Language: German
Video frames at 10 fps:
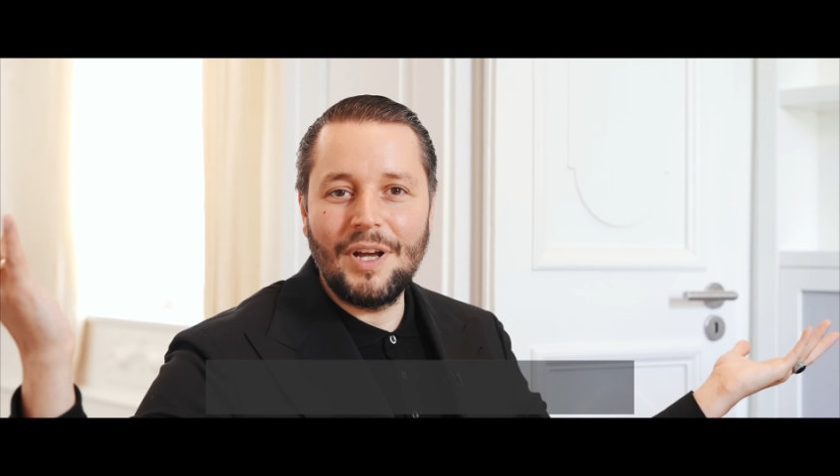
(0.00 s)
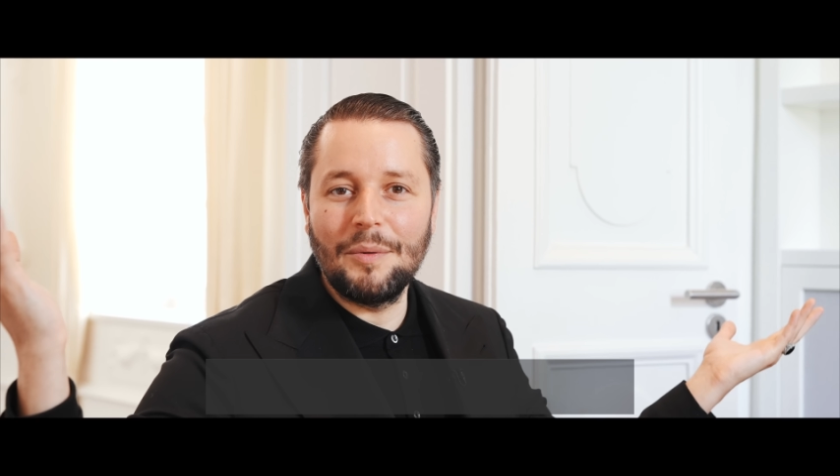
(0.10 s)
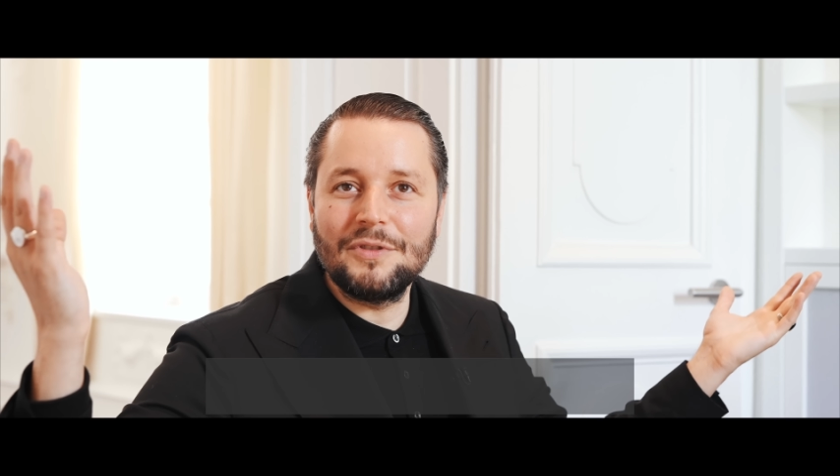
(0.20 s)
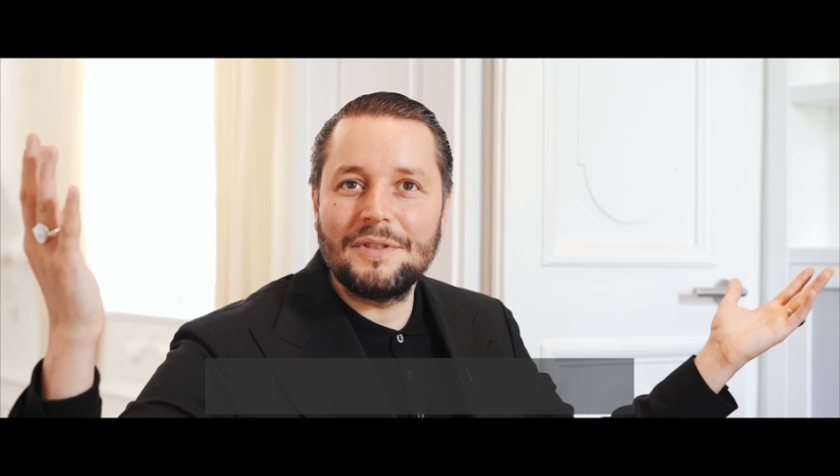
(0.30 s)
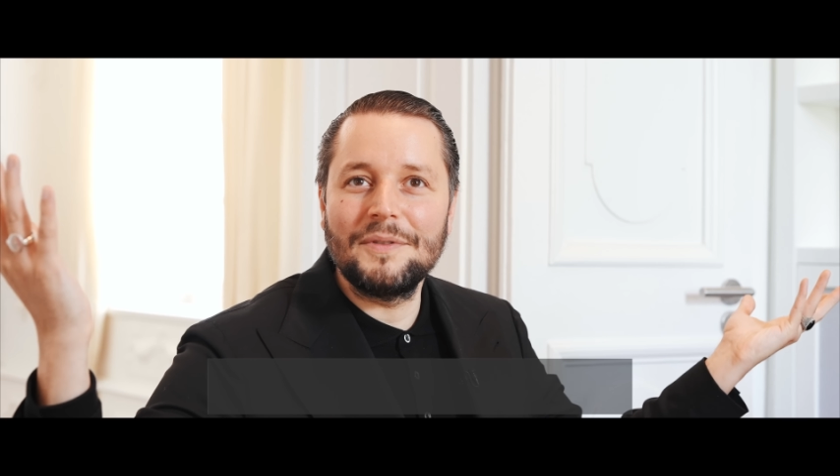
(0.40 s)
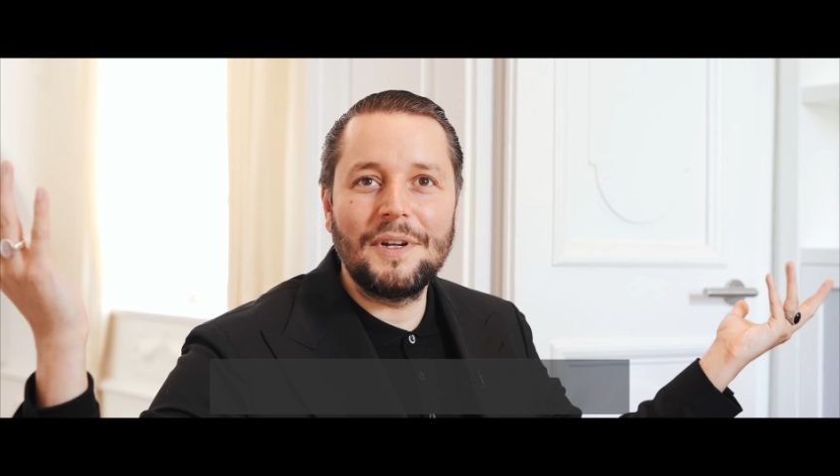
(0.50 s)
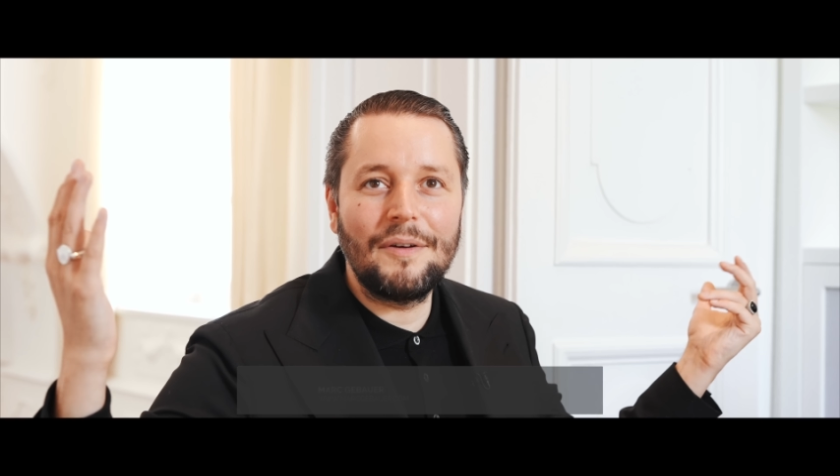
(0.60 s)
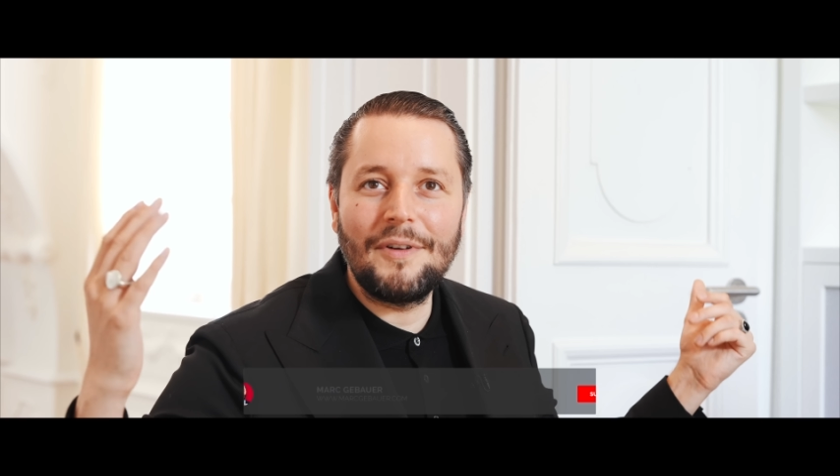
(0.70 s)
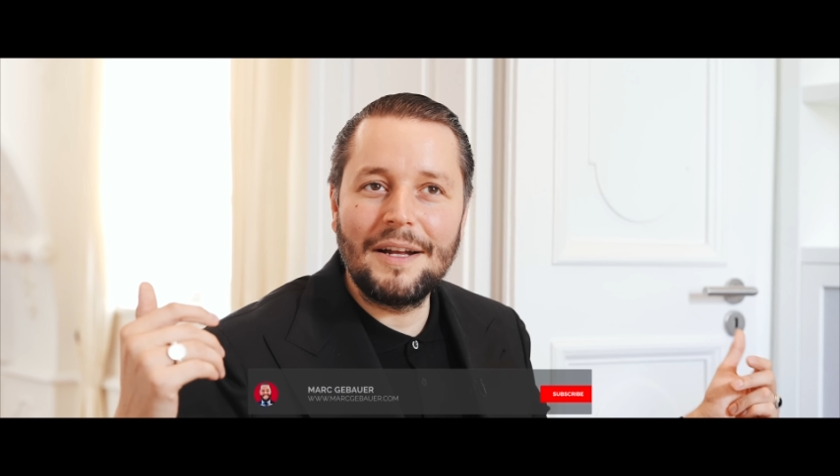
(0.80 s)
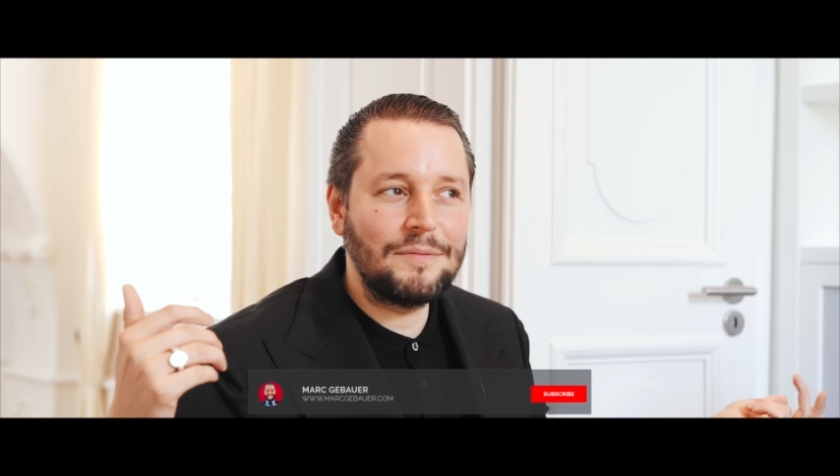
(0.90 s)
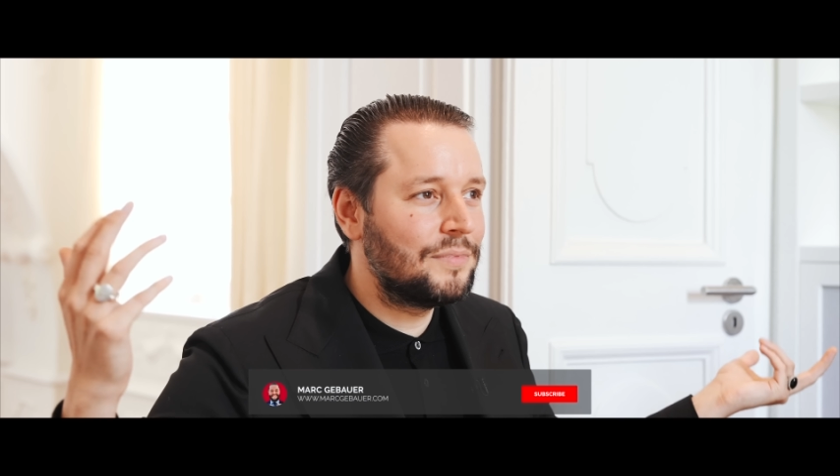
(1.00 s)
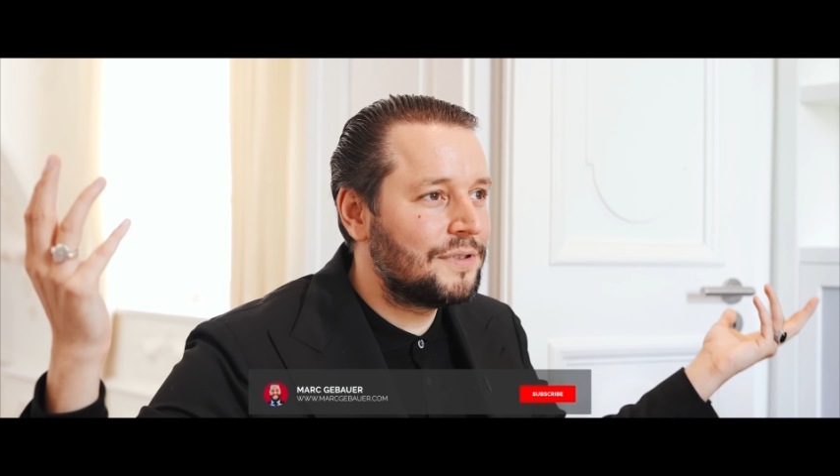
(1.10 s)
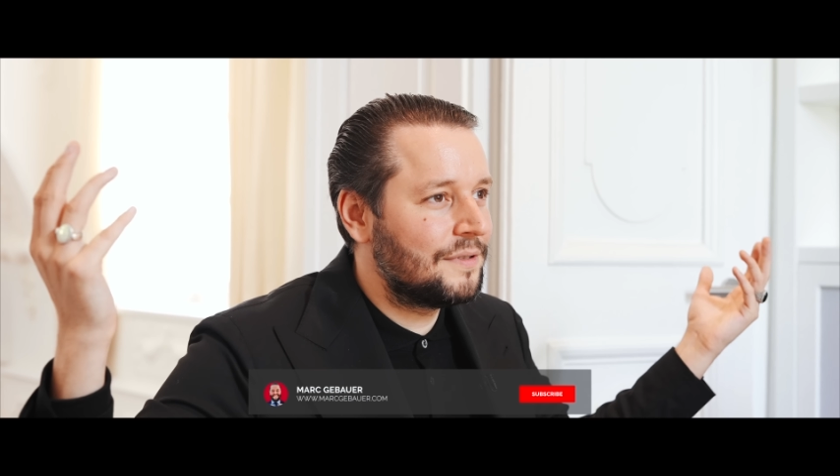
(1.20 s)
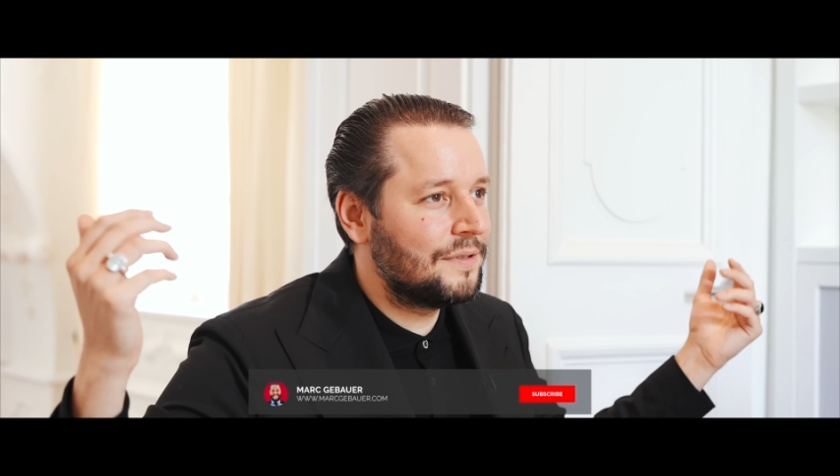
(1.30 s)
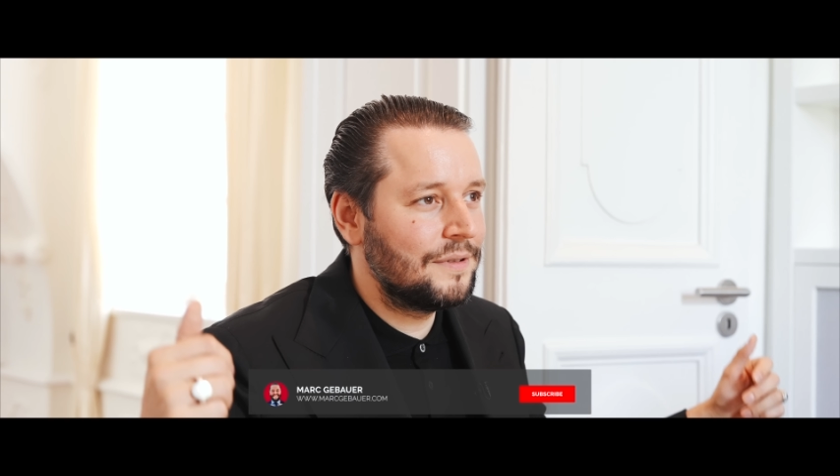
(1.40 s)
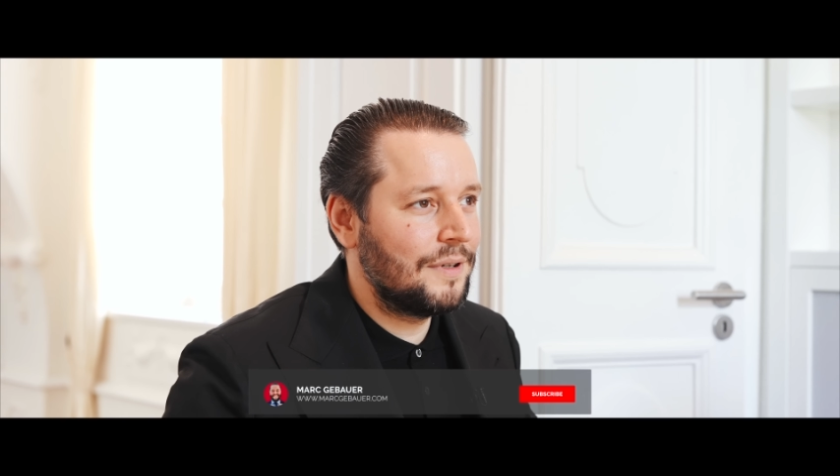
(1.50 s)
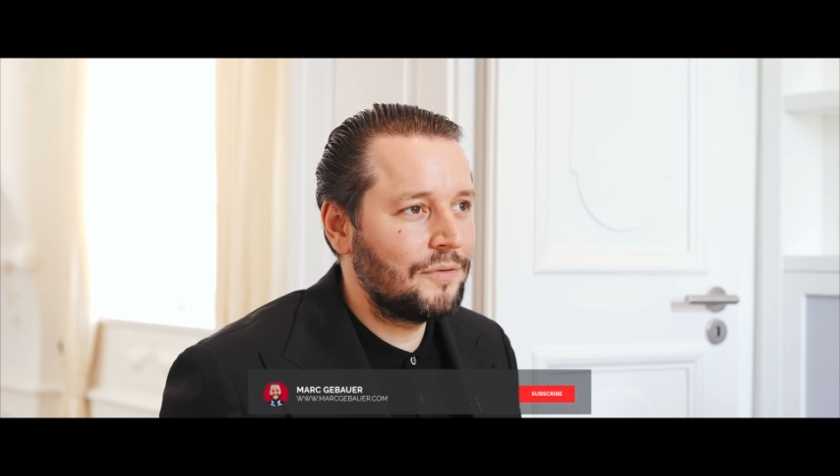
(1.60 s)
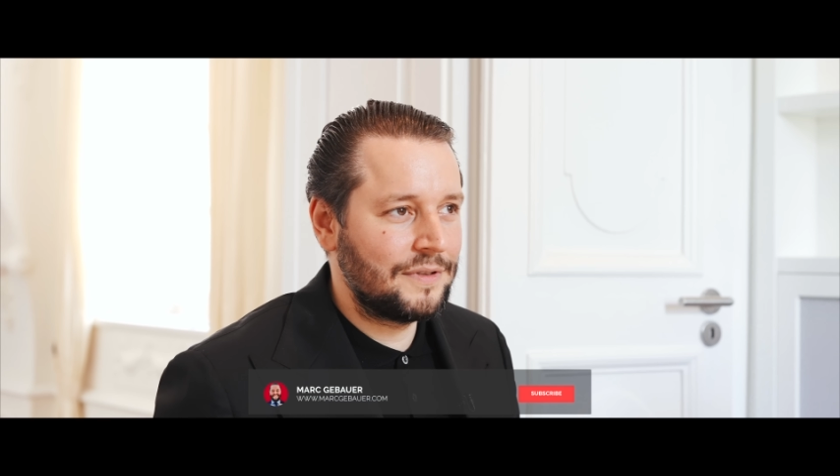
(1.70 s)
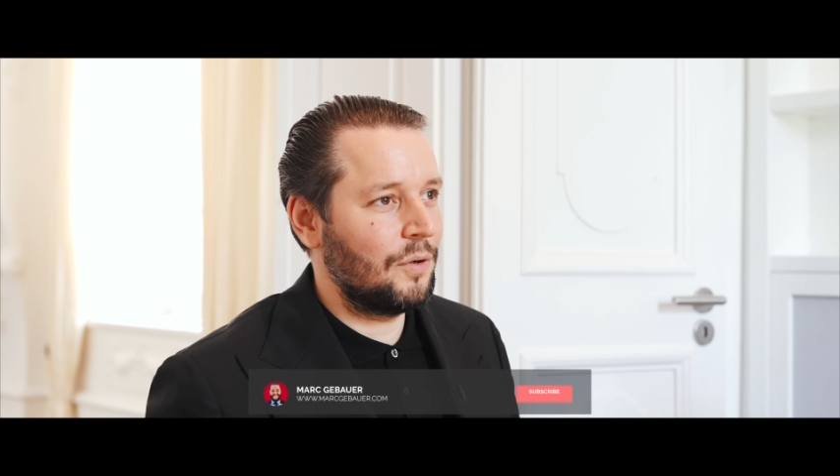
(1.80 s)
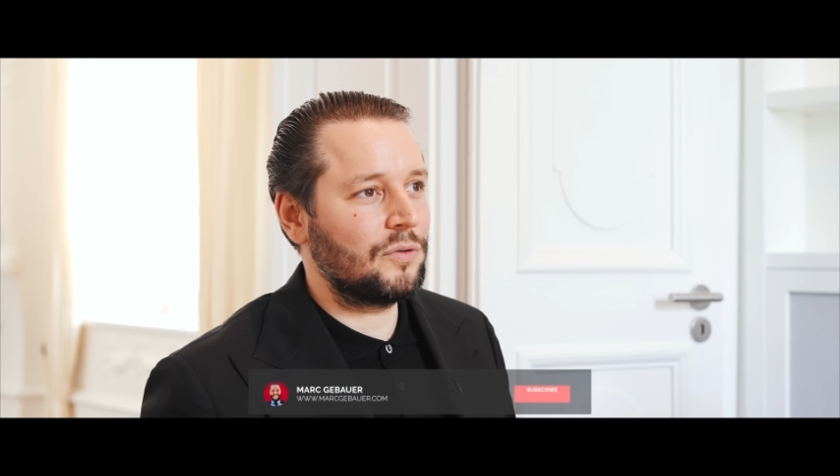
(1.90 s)
ja, müsst ihr wieder warten bis äh,
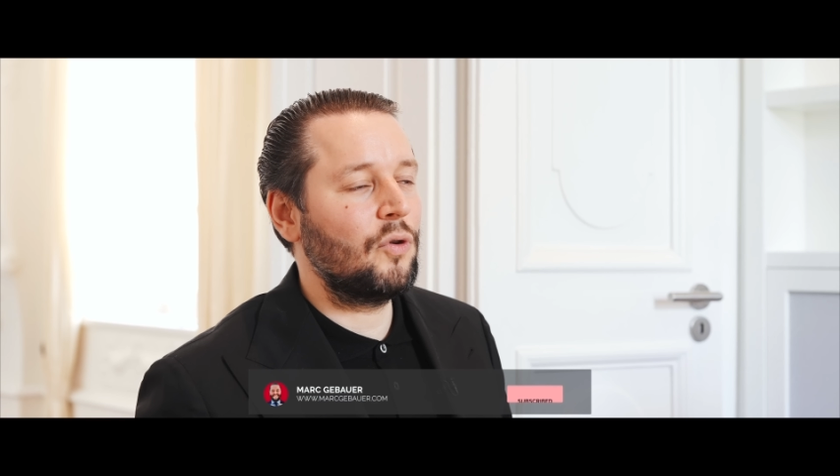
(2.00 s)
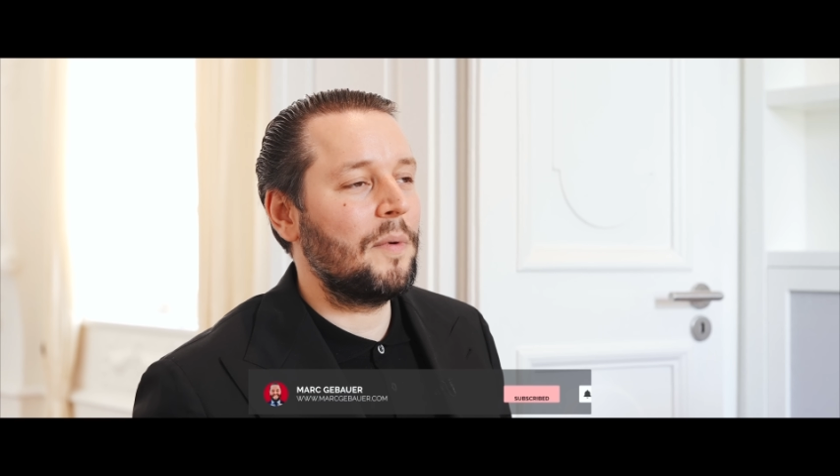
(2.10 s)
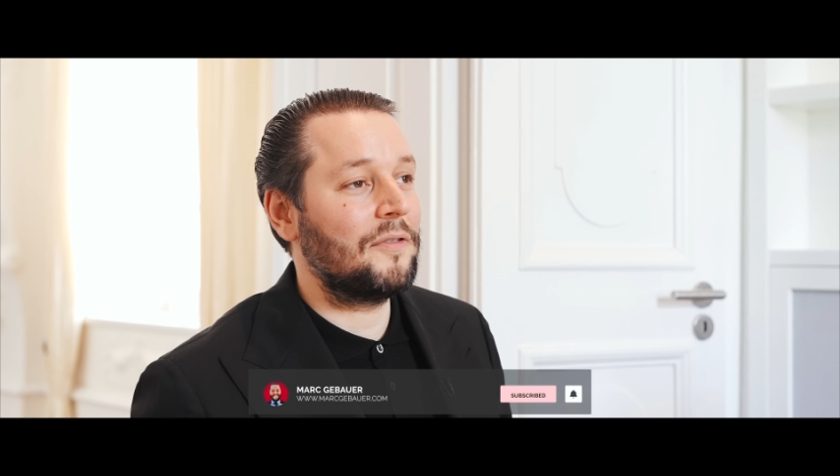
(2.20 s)
auf den Oktober.